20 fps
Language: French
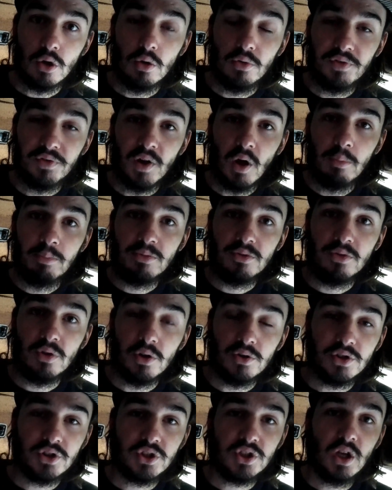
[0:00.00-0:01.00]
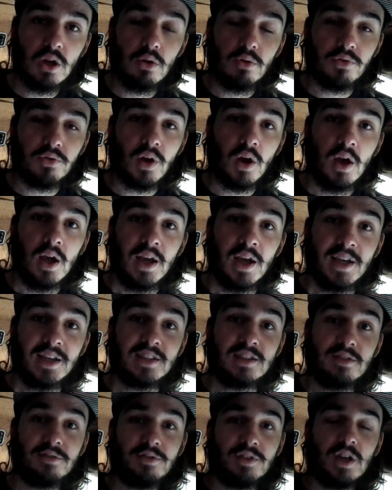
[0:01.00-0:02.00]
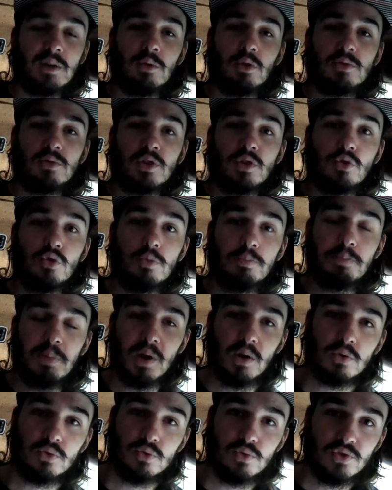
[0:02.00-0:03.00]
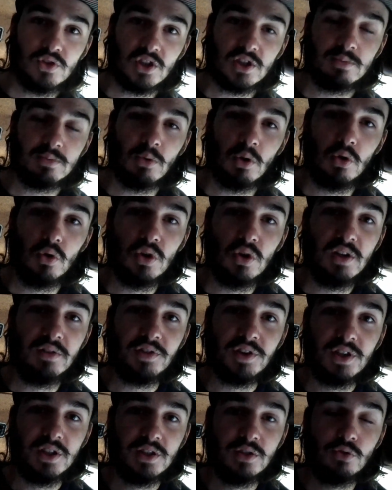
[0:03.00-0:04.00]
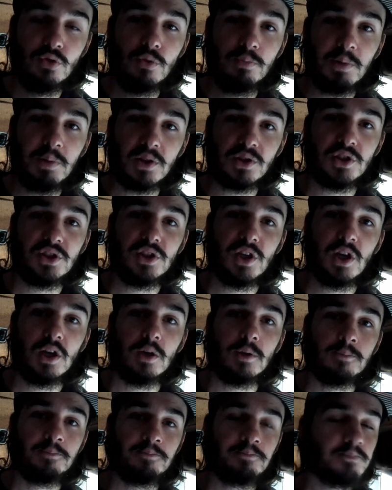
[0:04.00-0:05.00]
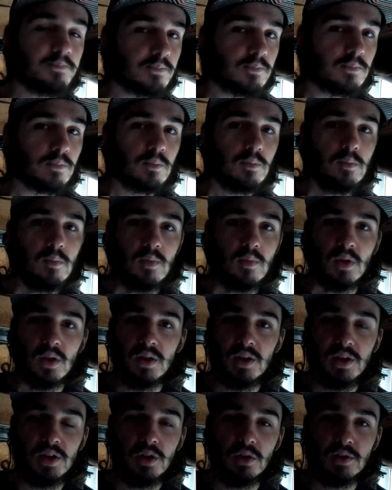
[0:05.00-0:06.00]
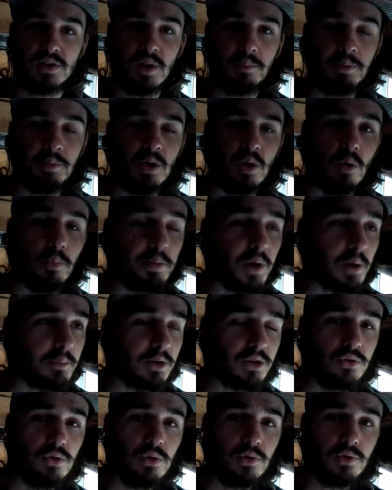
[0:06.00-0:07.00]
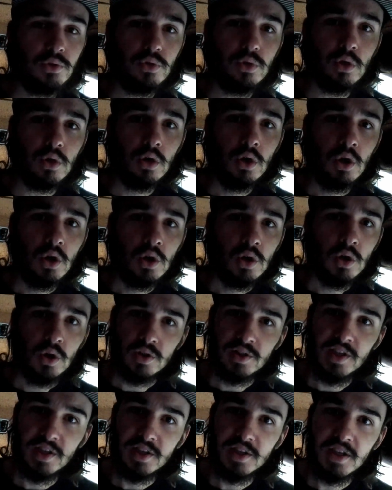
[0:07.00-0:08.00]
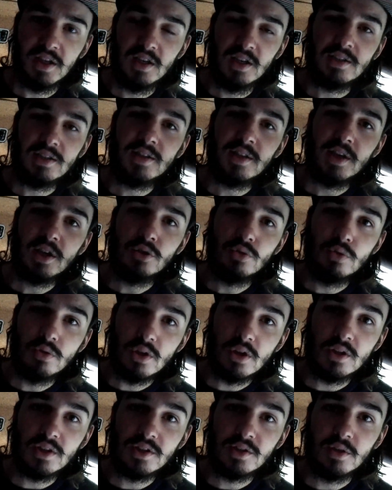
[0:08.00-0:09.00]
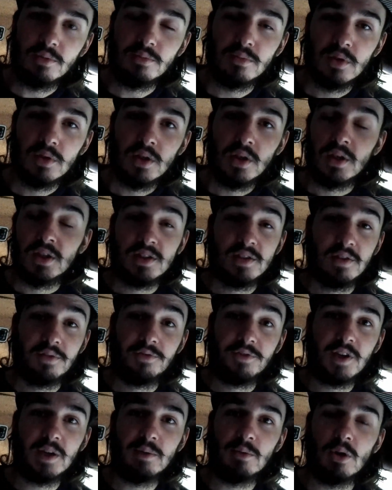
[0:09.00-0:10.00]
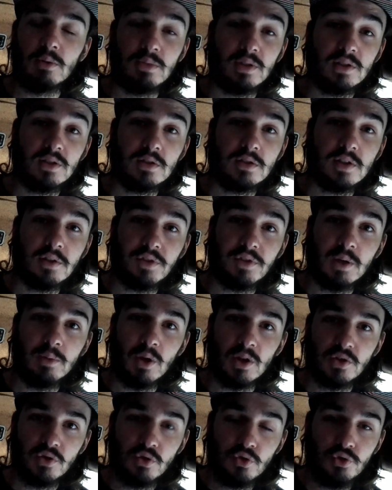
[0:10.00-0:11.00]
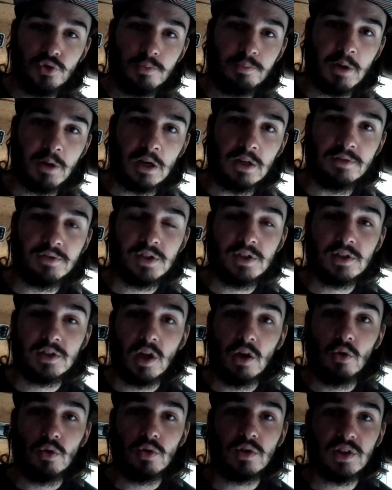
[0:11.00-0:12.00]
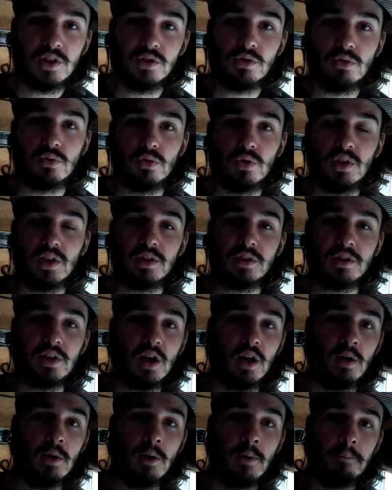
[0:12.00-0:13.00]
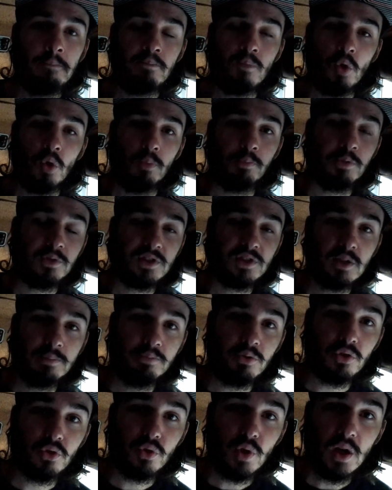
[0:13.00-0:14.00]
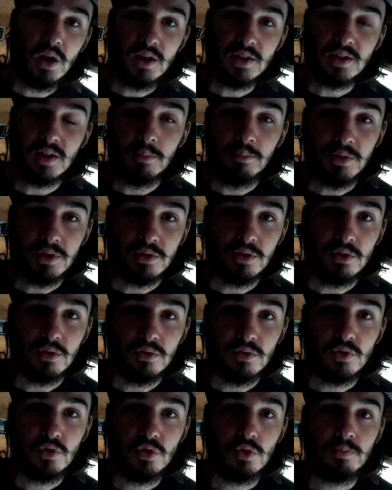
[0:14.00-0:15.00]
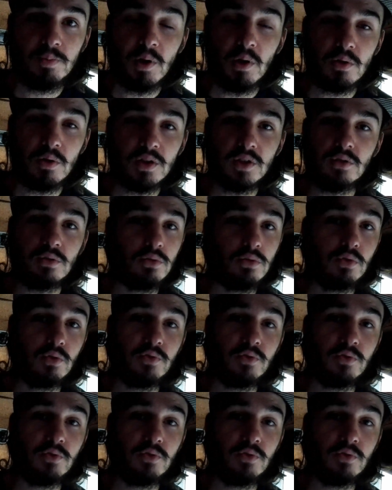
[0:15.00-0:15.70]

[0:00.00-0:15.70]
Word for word: le faire à plus grande échelle, le faire. Et c'est vraiment super enthousiasmant le livre, il est super génial. Et il s'appelle Permaculture, guérir la terre, nourrir les hommes. C'est vraiment, mais c'est vraiment un super livre si tu as l'occasion de lire ça. Euh, peut-être pour Noël, là, ça peut être une super occasion